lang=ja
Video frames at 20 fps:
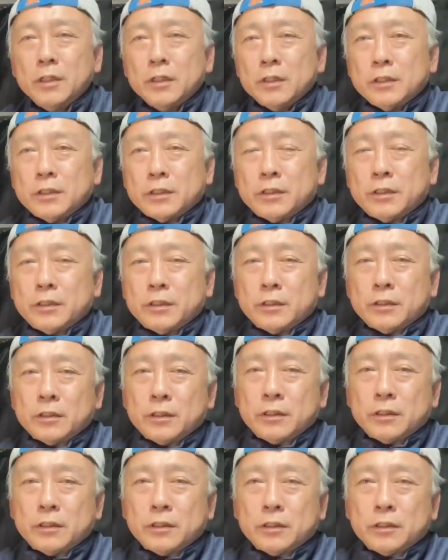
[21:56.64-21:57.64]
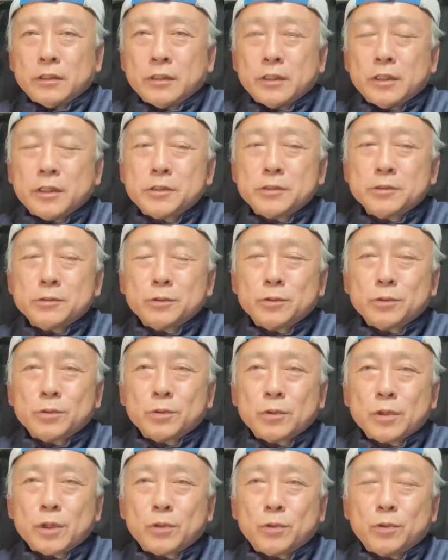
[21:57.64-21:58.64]
えー、来週の動
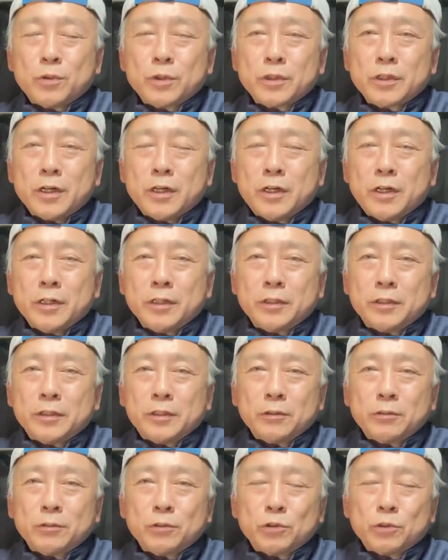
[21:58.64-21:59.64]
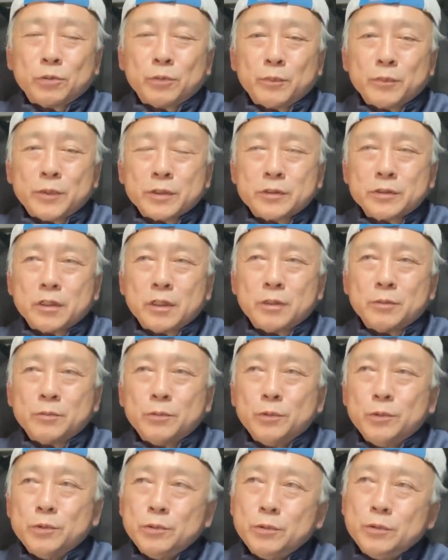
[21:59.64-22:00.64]
画これが入ってくると思いますが、
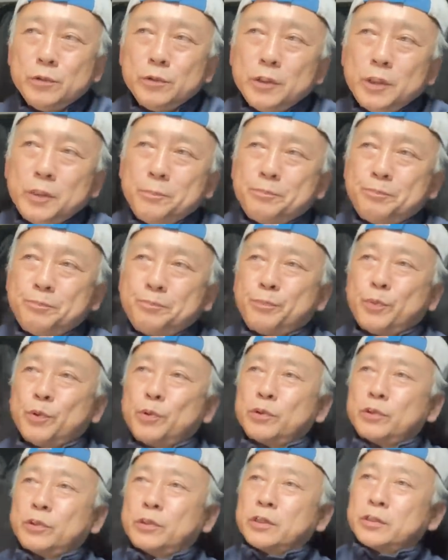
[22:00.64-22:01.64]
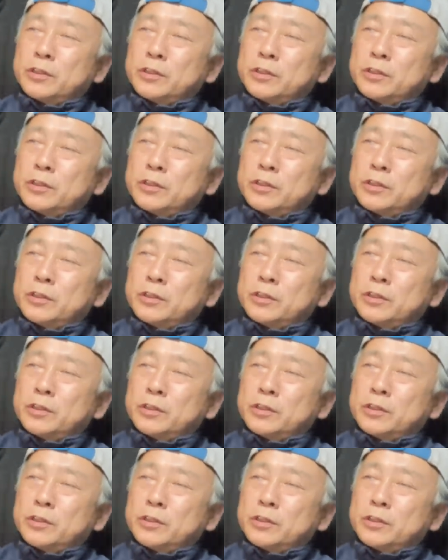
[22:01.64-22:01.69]
もう一本が